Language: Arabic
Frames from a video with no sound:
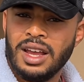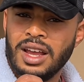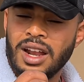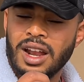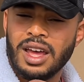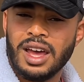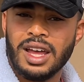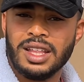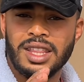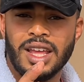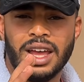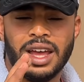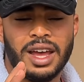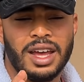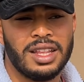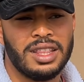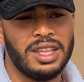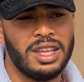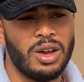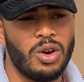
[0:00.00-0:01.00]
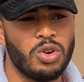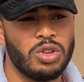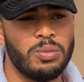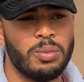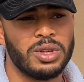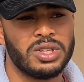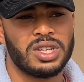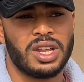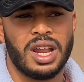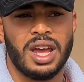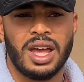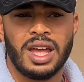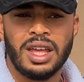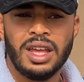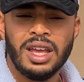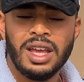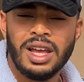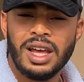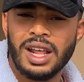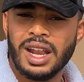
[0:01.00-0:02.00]
القضاء غادي ياخذ مجراه
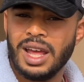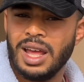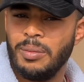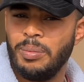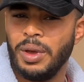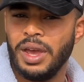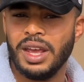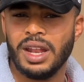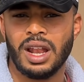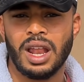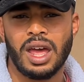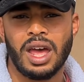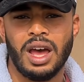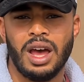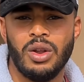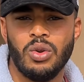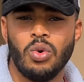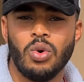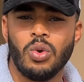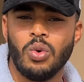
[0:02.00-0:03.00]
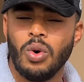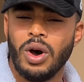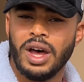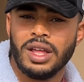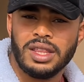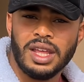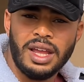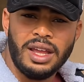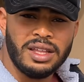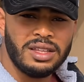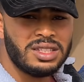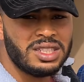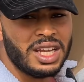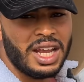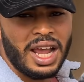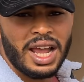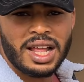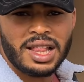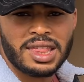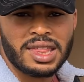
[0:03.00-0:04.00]
راه باين القانون واضح انت
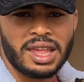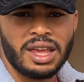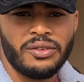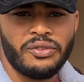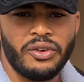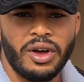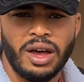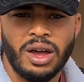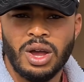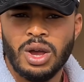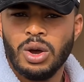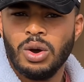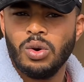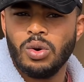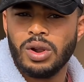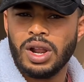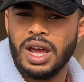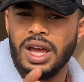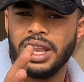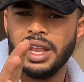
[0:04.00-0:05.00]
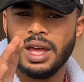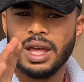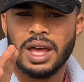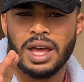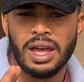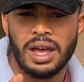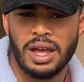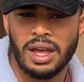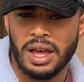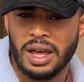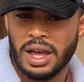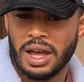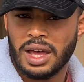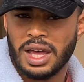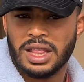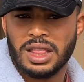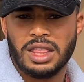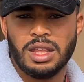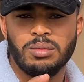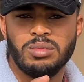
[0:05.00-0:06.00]
حال صيفه ورانا
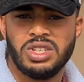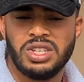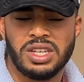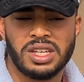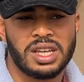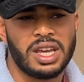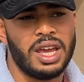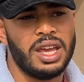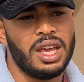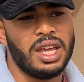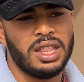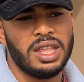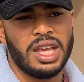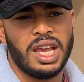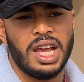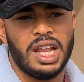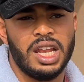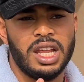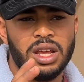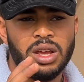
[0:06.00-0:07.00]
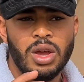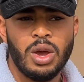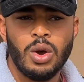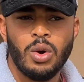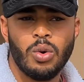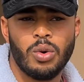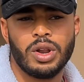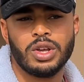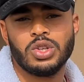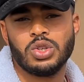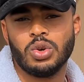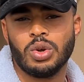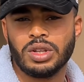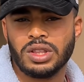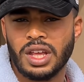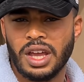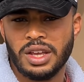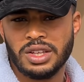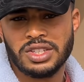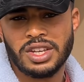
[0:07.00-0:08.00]
قدمت الشكايه ديالي وراه
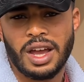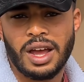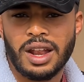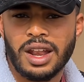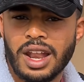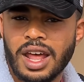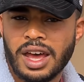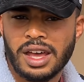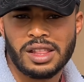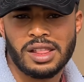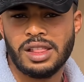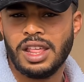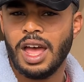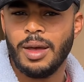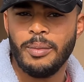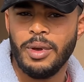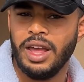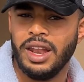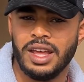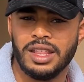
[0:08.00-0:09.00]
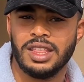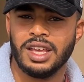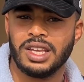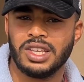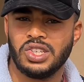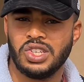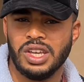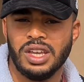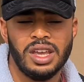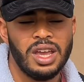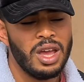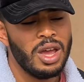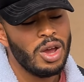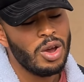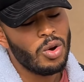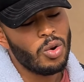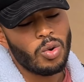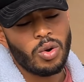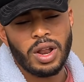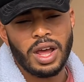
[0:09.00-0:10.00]
الشرطه ان شاء الله خدامه على داك الشيء
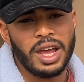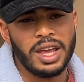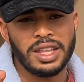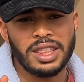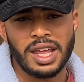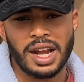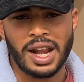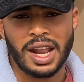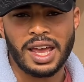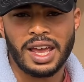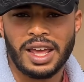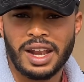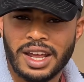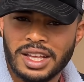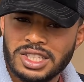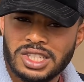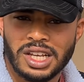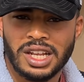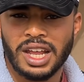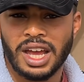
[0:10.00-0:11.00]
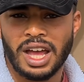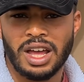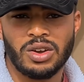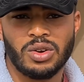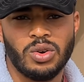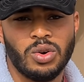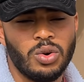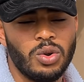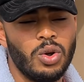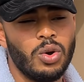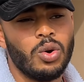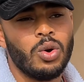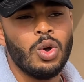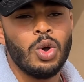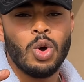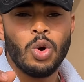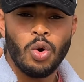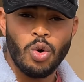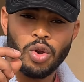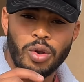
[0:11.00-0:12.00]
والله يدير الخير هادشي اللي غنقولو
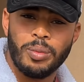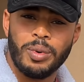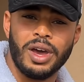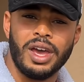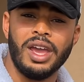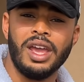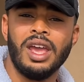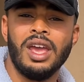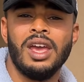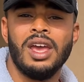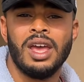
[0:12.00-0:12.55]
ونبغي